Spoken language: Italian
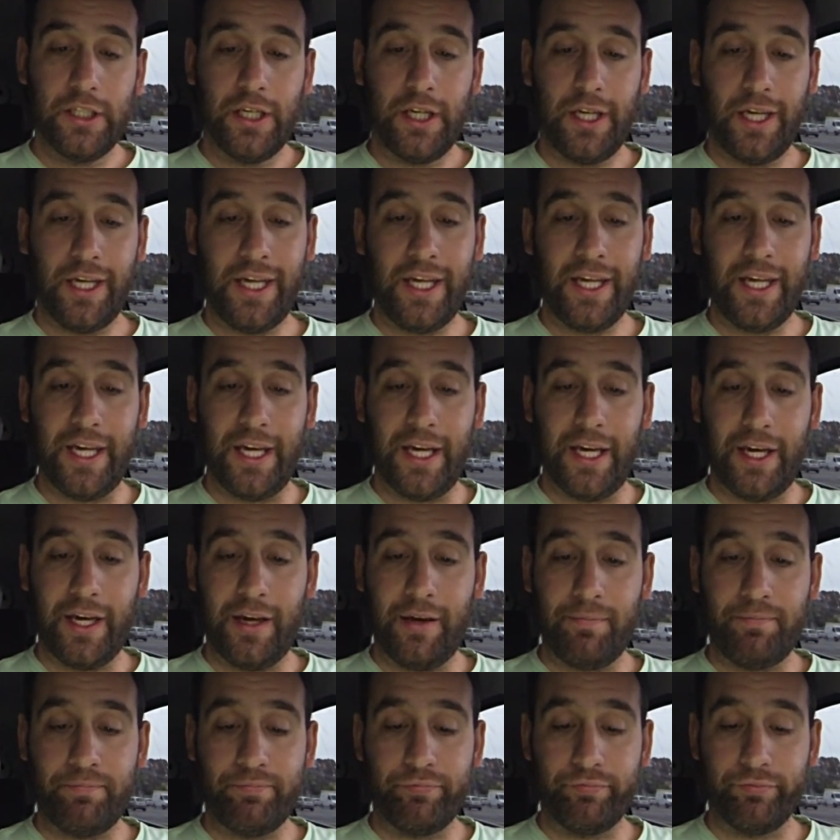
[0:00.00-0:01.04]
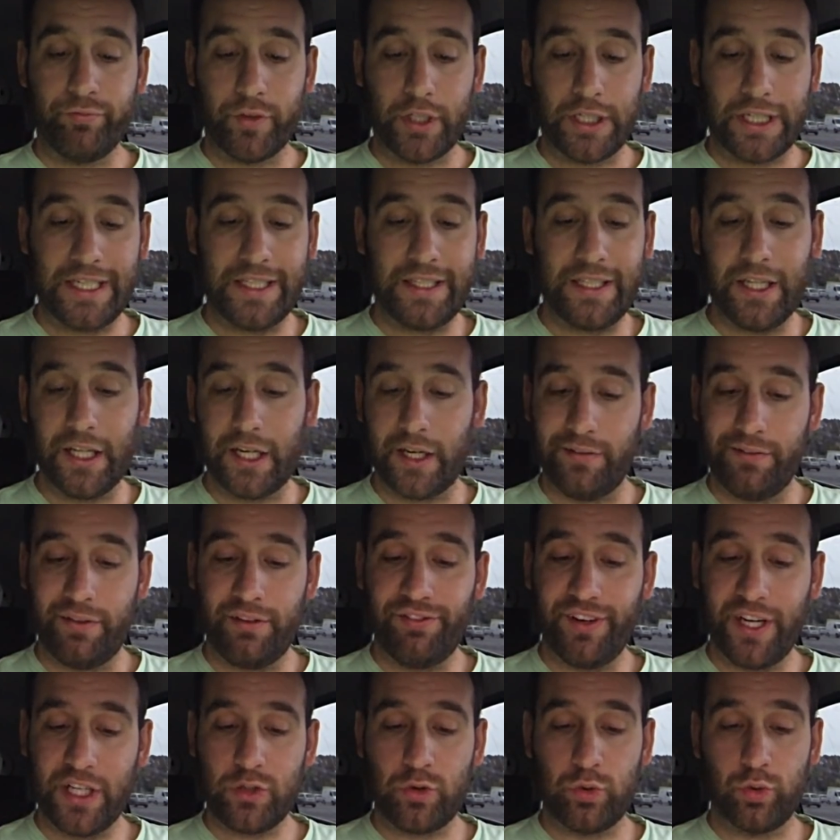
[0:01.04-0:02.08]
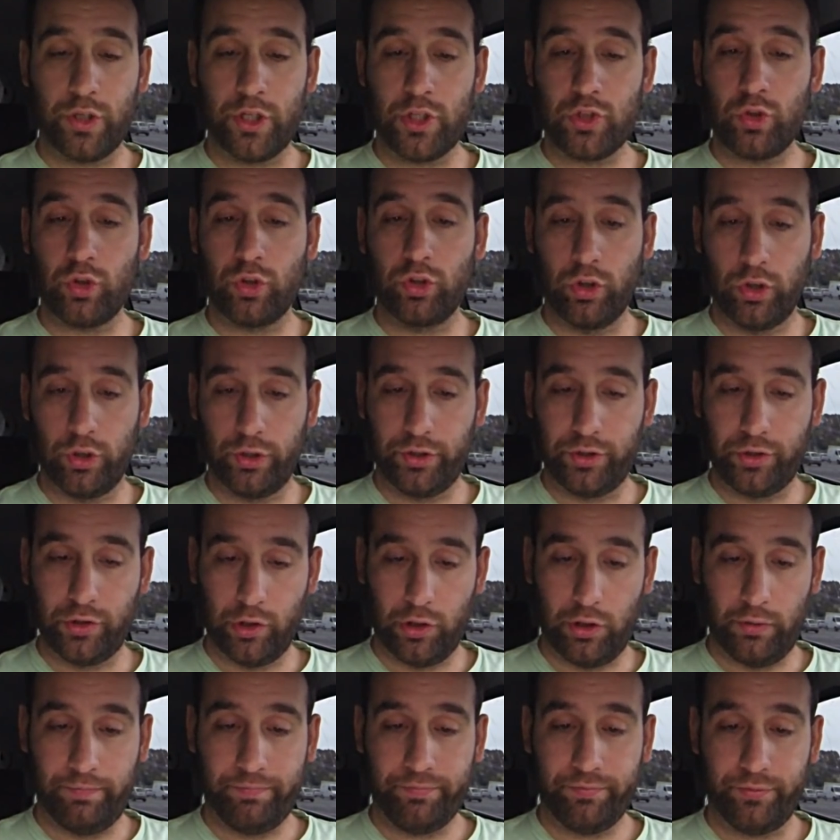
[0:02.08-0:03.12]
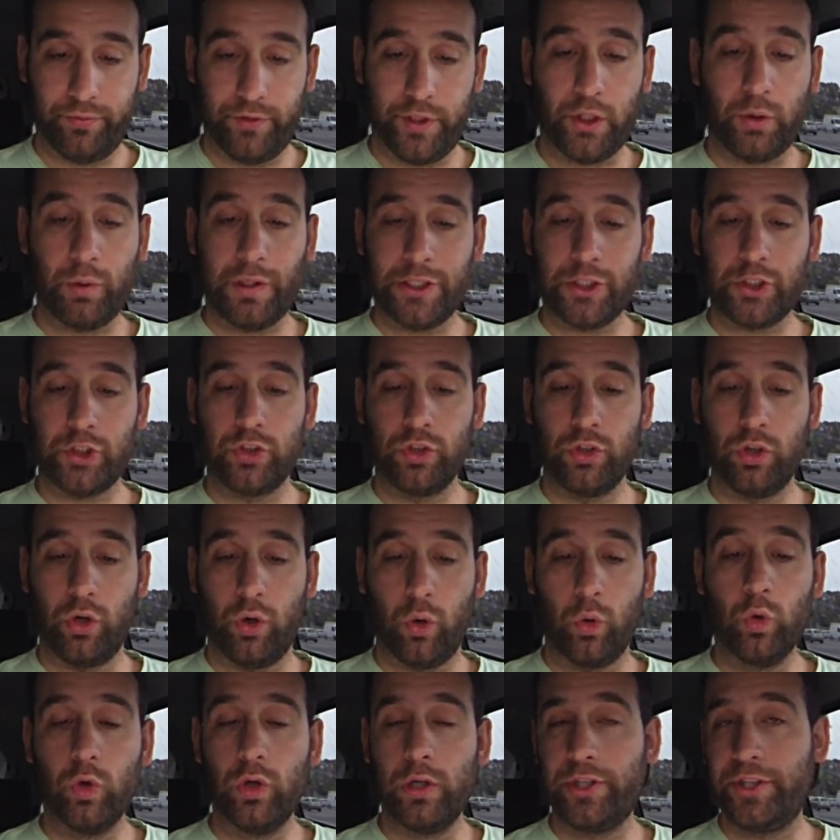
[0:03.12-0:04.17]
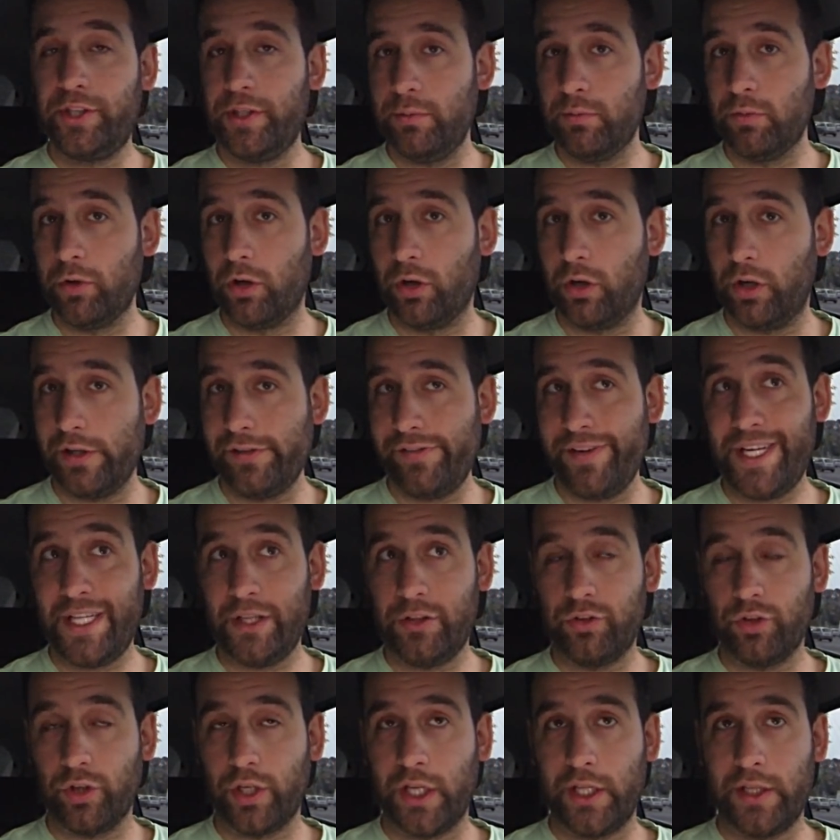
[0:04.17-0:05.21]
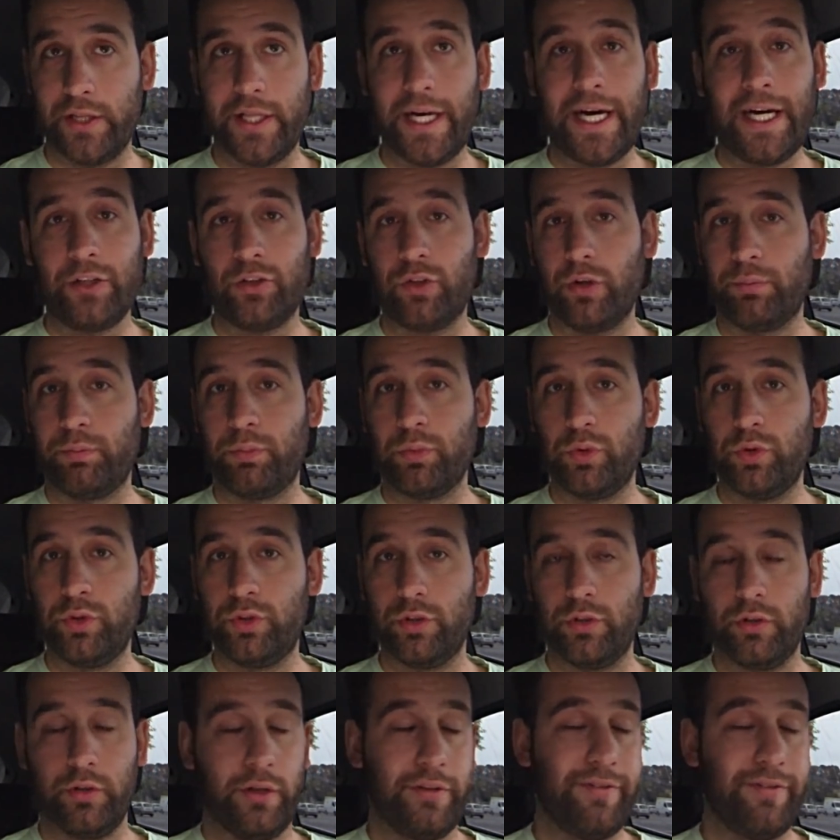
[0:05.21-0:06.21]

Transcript: e mm, che dire, vi faccio un resoconto di questo ultimo evento che è andato, appunto,